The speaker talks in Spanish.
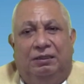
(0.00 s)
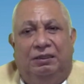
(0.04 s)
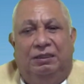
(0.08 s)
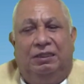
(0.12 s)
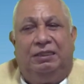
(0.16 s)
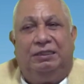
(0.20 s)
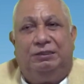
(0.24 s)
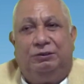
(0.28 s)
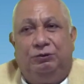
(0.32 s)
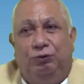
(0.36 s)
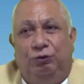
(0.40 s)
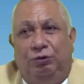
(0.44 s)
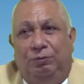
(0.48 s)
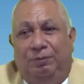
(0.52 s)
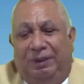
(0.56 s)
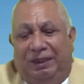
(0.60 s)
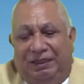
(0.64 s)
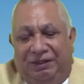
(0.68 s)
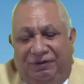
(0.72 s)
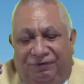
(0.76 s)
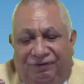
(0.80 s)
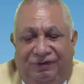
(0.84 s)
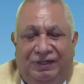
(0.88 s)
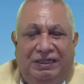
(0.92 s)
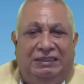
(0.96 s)
Y Jesús
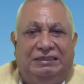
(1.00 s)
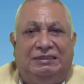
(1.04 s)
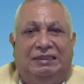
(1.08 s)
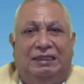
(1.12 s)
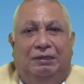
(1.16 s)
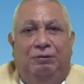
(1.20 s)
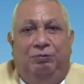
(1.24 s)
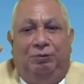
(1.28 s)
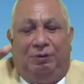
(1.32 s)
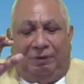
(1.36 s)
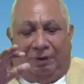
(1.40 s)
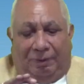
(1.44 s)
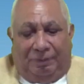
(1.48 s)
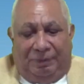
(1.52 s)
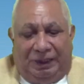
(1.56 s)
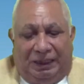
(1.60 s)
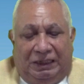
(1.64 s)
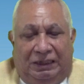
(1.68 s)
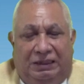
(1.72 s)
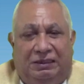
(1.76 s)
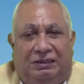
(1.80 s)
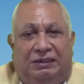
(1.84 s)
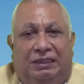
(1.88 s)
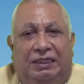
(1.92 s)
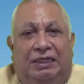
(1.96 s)
manifiesta
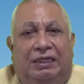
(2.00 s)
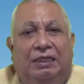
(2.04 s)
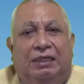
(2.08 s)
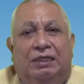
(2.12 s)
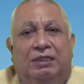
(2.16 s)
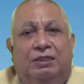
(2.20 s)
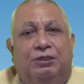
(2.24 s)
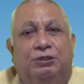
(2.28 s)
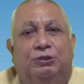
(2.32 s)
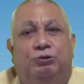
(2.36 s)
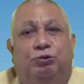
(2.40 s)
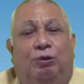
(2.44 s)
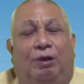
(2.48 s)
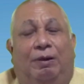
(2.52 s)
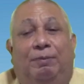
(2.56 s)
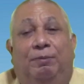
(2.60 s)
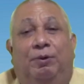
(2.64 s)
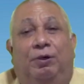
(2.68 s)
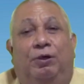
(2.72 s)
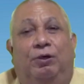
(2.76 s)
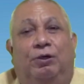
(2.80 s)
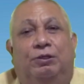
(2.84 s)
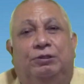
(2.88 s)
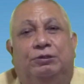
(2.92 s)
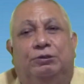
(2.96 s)
nuevamente su
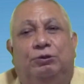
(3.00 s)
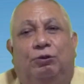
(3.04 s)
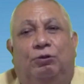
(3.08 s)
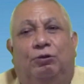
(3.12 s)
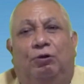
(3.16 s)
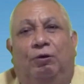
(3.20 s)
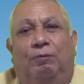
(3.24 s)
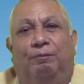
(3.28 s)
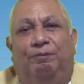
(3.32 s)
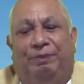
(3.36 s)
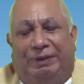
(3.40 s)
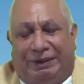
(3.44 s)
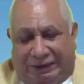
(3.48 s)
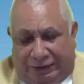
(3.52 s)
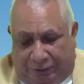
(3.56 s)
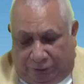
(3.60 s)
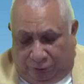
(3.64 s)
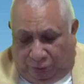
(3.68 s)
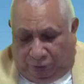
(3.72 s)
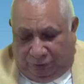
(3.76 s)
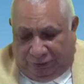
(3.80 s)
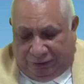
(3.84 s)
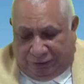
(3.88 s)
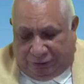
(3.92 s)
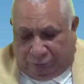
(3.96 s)
amor, su
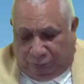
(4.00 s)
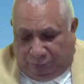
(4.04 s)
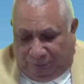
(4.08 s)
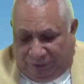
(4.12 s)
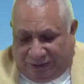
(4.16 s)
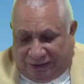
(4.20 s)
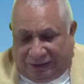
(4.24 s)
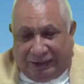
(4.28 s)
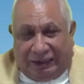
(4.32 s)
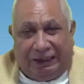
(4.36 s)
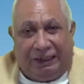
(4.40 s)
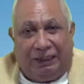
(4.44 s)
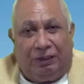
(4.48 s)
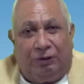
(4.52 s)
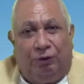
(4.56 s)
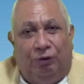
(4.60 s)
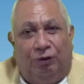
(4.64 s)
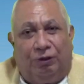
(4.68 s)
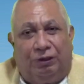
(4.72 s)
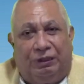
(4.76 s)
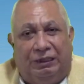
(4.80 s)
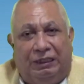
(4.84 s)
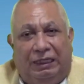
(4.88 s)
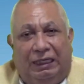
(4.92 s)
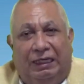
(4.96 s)
compasión y su
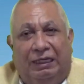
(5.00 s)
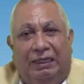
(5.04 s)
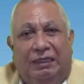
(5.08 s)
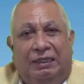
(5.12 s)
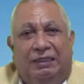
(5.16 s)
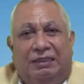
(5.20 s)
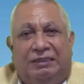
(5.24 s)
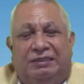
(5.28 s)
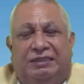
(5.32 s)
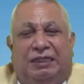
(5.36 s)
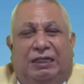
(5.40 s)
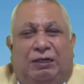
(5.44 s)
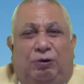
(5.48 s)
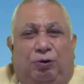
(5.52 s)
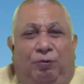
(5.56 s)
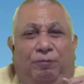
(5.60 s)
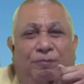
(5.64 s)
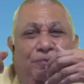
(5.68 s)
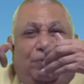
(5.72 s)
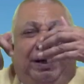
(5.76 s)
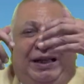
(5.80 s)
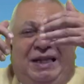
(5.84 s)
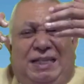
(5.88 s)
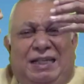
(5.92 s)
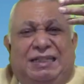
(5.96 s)
misericordia. Se
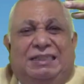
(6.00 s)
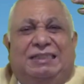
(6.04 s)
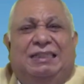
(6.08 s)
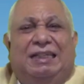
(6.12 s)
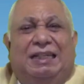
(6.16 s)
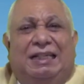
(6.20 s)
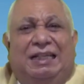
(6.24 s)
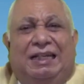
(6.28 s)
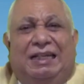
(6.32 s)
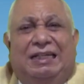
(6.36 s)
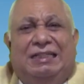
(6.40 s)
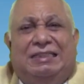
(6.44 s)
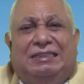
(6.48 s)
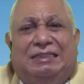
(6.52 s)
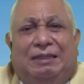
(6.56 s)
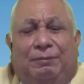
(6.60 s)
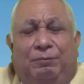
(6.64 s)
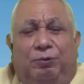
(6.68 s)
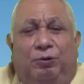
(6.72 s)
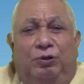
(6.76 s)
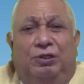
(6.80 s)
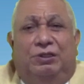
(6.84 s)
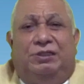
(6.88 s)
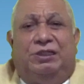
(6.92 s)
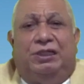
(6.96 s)
compadece de esa
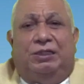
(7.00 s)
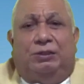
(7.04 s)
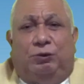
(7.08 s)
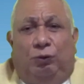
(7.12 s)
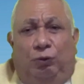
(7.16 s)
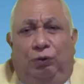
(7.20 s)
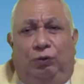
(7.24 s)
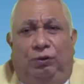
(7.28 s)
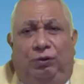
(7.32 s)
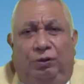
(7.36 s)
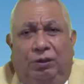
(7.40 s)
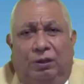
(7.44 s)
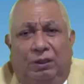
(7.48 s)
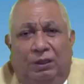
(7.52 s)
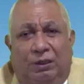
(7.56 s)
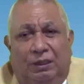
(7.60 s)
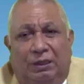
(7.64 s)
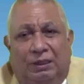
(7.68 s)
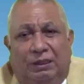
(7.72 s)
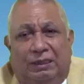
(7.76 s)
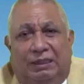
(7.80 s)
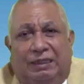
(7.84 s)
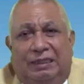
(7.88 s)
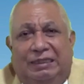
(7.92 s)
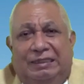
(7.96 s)
multitud
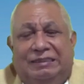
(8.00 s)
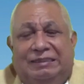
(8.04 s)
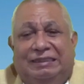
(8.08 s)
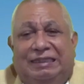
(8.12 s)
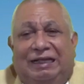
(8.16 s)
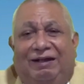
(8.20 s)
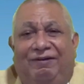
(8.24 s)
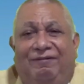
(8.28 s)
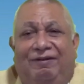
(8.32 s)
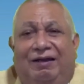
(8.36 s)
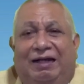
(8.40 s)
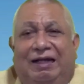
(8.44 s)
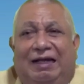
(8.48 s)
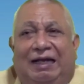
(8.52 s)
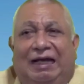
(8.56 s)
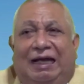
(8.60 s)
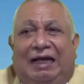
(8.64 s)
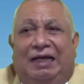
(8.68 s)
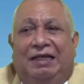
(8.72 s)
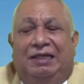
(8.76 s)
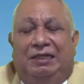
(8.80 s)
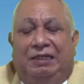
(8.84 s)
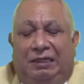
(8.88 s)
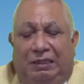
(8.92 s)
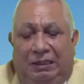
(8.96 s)
que estaban
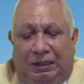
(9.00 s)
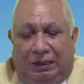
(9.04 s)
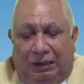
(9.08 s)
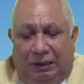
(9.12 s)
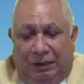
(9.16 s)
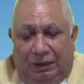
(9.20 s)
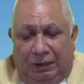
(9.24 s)
ahí